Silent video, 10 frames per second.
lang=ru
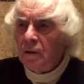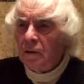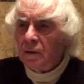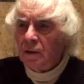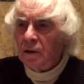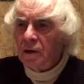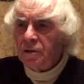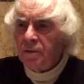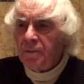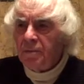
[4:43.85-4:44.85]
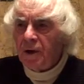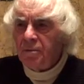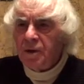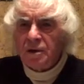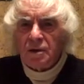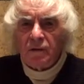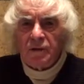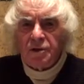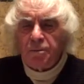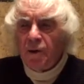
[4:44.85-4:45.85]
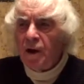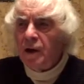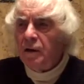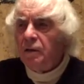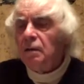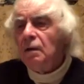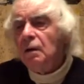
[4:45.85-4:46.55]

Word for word: э, тогдашнего премьер-министра Вачпая.